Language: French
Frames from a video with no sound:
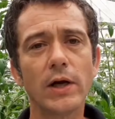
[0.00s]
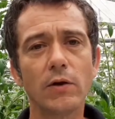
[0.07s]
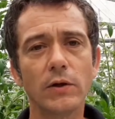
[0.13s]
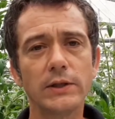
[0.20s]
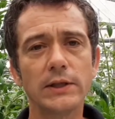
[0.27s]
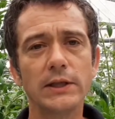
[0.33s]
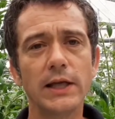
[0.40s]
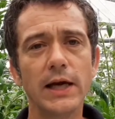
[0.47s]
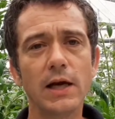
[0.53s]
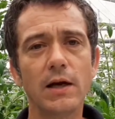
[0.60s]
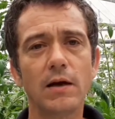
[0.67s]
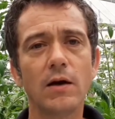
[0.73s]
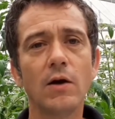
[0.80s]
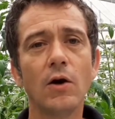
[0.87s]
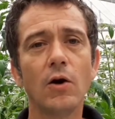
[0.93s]
Coccinelle
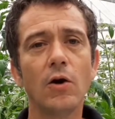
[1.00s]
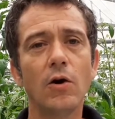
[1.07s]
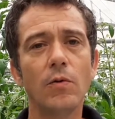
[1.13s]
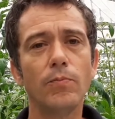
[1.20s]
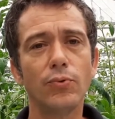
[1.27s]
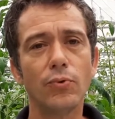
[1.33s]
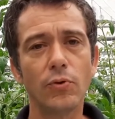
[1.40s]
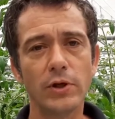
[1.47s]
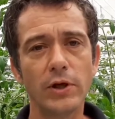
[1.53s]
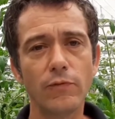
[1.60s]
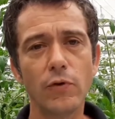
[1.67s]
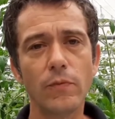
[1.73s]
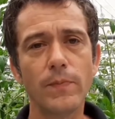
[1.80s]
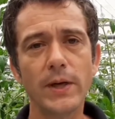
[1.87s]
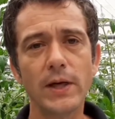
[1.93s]
euh, pour
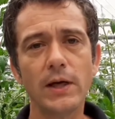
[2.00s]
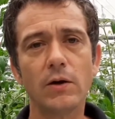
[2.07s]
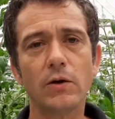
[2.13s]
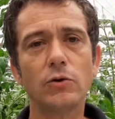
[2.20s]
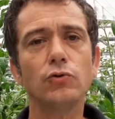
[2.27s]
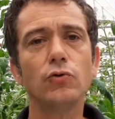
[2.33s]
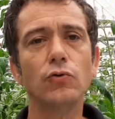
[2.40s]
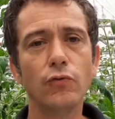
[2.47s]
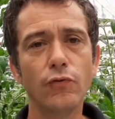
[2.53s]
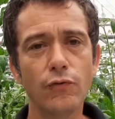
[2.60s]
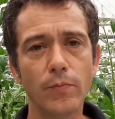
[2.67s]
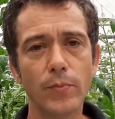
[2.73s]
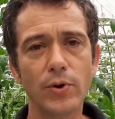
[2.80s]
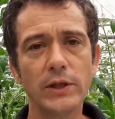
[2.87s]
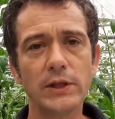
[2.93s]
développer euh, ce nouveau
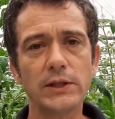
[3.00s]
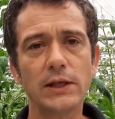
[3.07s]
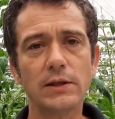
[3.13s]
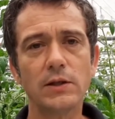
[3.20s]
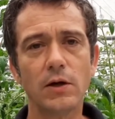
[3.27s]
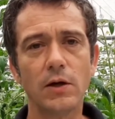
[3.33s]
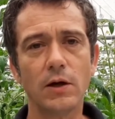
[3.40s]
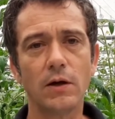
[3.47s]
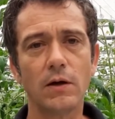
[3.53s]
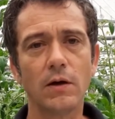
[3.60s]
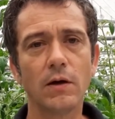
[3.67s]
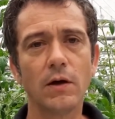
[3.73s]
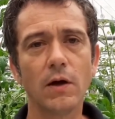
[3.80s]
pollinisateur.